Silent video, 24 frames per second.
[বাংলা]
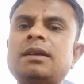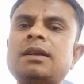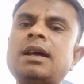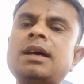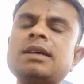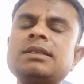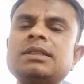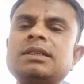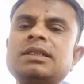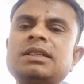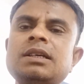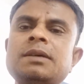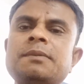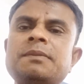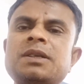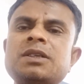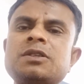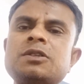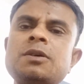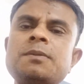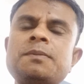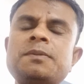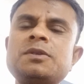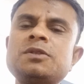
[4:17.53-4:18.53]
না জেনে আমরা
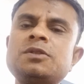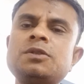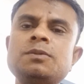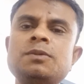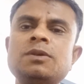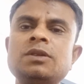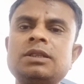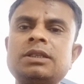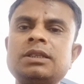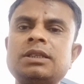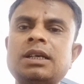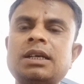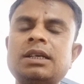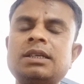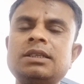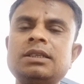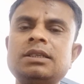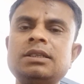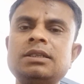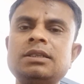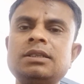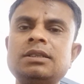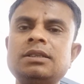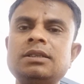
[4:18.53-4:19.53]
সব কিছু বলতে থাকি
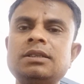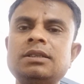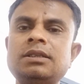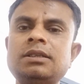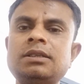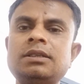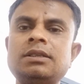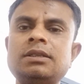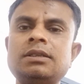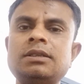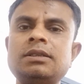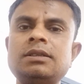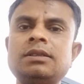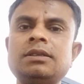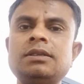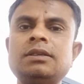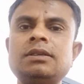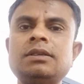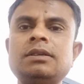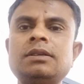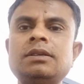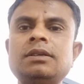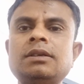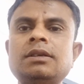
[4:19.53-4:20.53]
হ্যাঁ
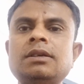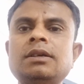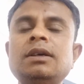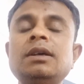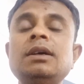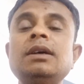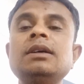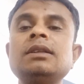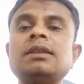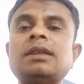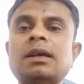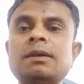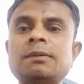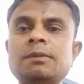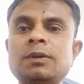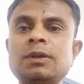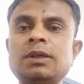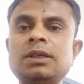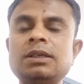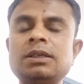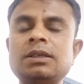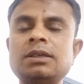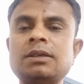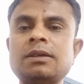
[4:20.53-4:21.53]
তাই
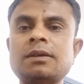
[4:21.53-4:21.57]
বলি